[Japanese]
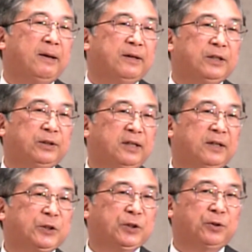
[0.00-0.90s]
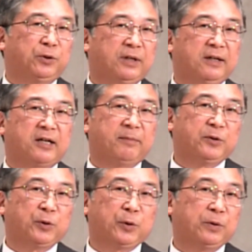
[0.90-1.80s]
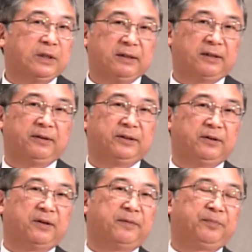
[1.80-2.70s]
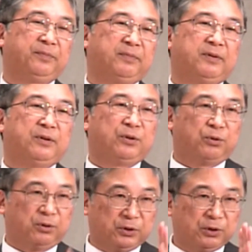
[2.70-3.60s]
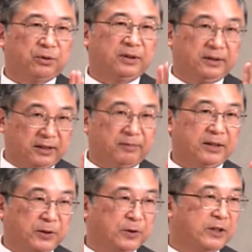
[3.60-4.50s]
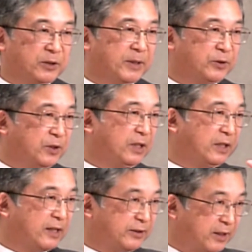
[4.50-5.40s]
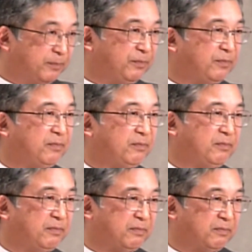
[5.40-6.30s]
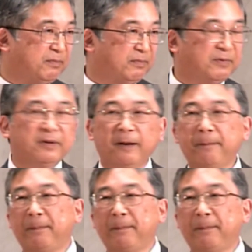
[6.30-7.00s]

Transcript: 否定しようのない神の声を聞いたんですよこの地を出て私が示す地に行きなさいね